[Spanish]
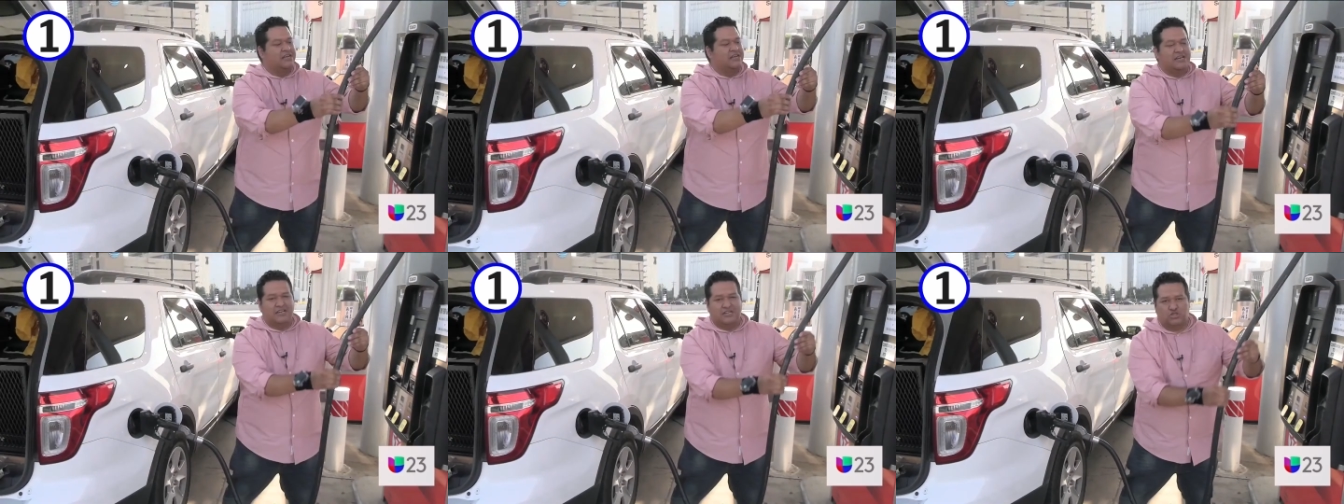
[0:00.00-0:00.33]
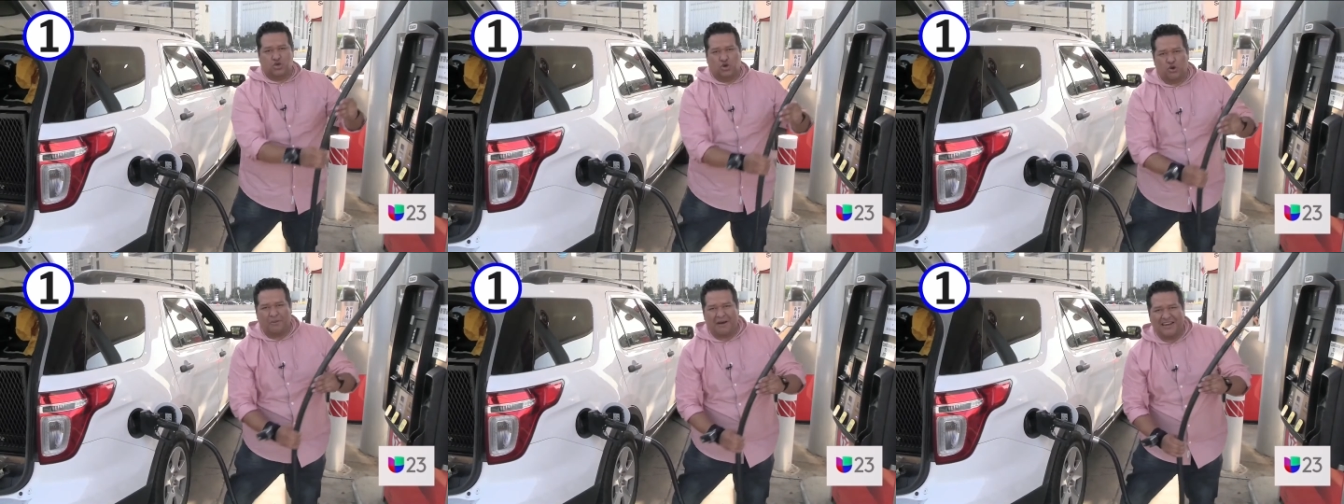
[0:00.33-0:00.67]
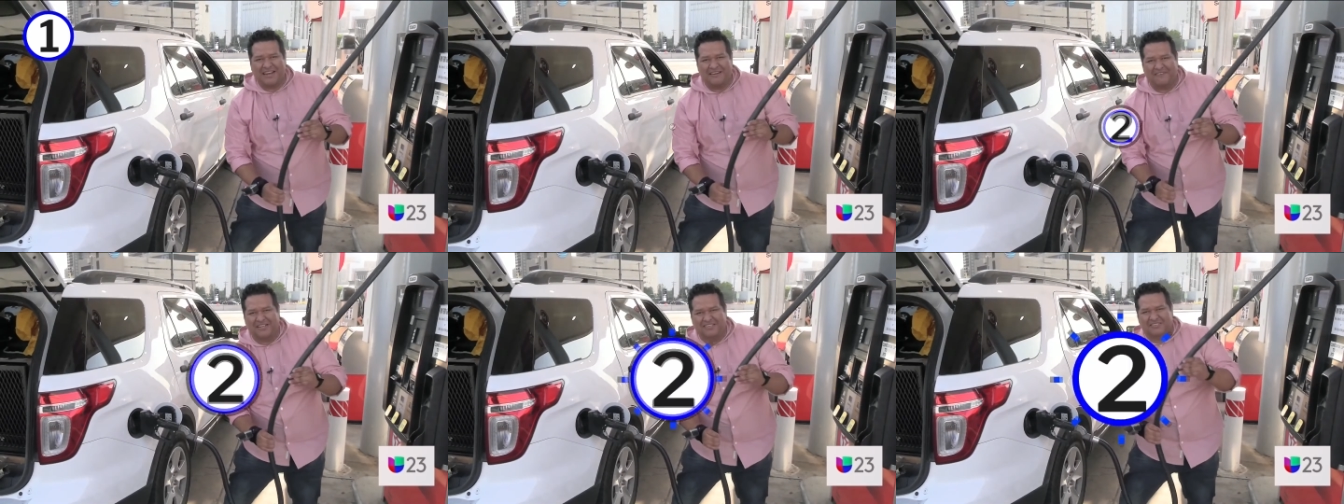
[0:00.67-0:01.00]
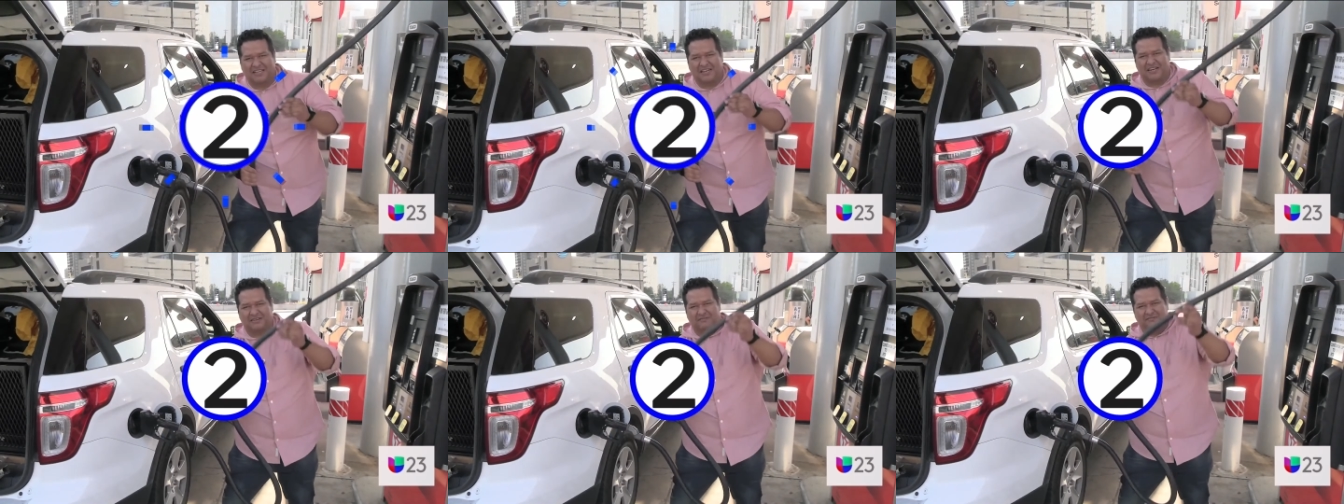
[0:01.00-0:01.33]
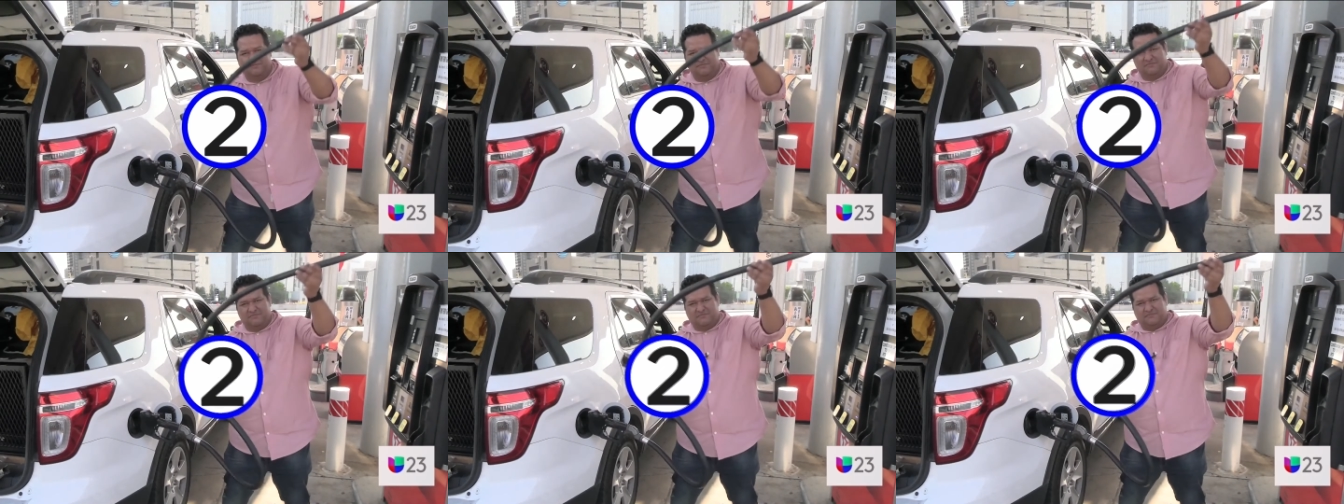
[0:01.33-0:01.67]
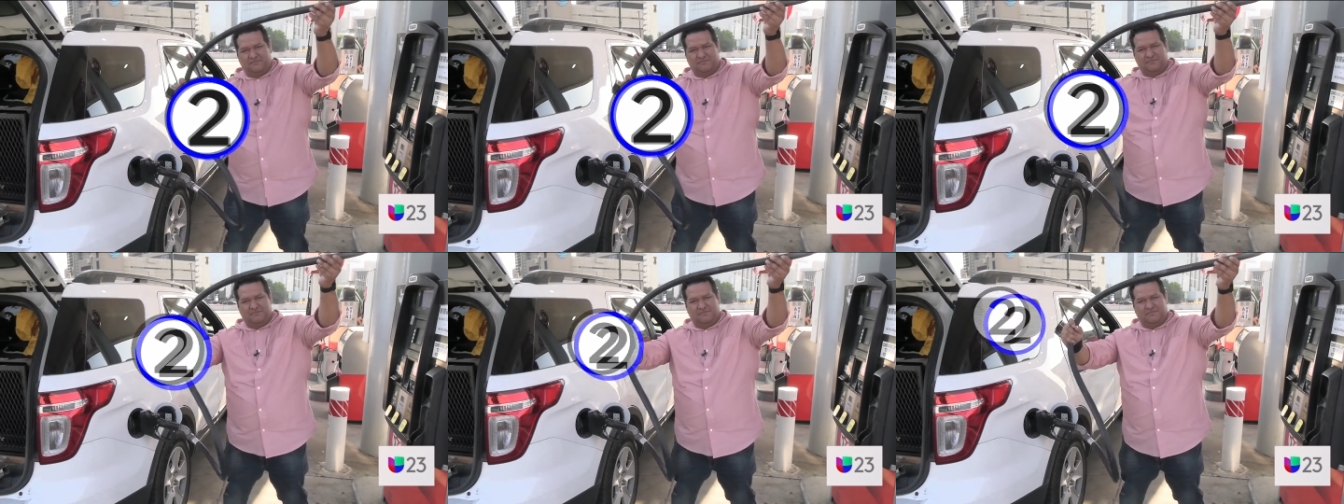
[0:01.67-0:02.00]
Y solo va a levantar
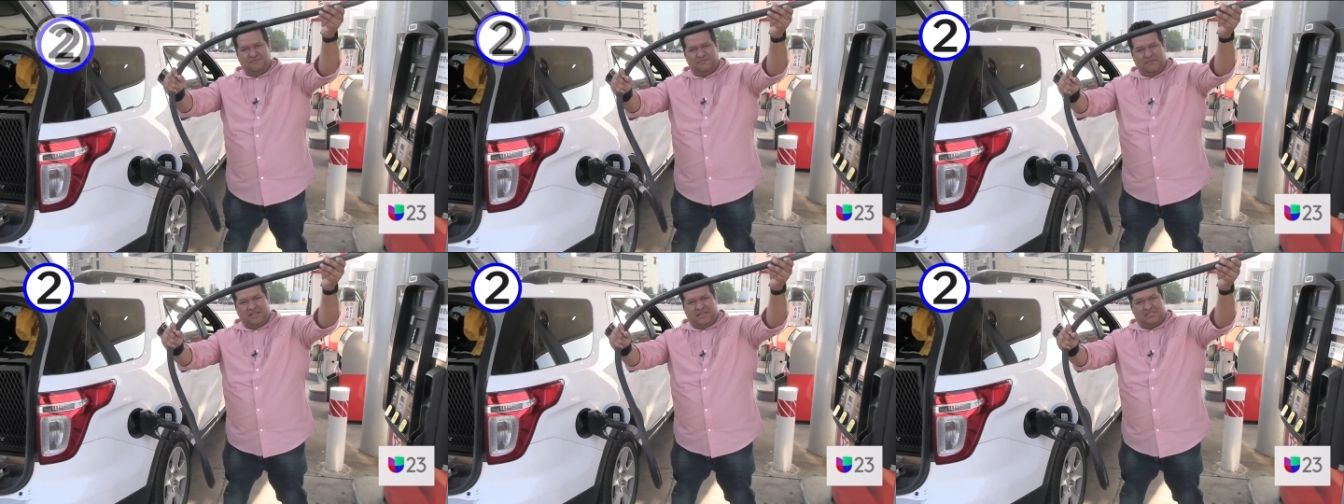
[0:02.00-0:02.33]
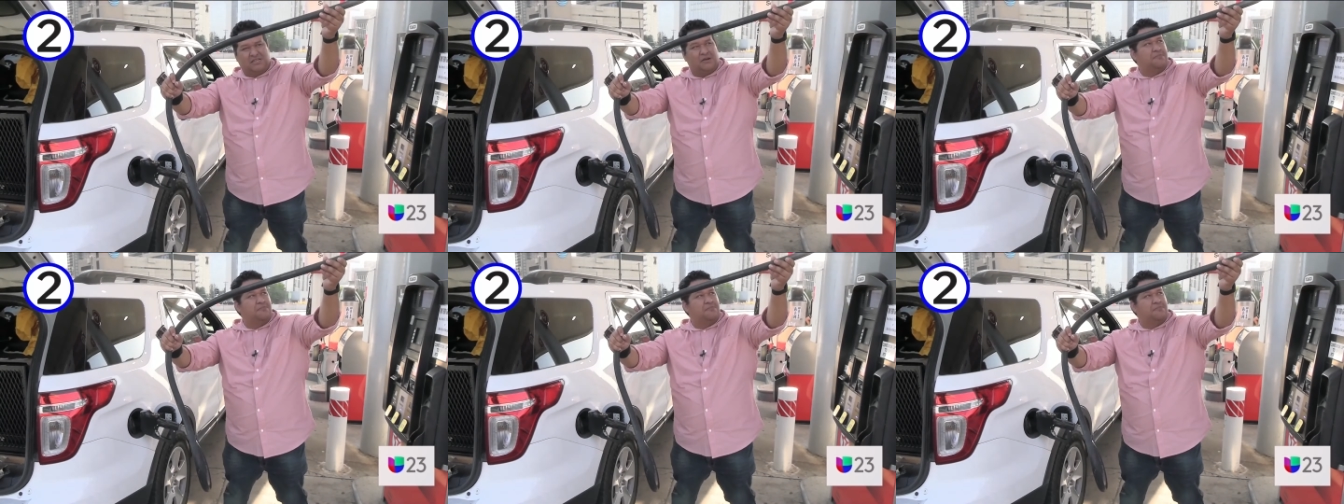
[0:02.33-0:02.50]
esta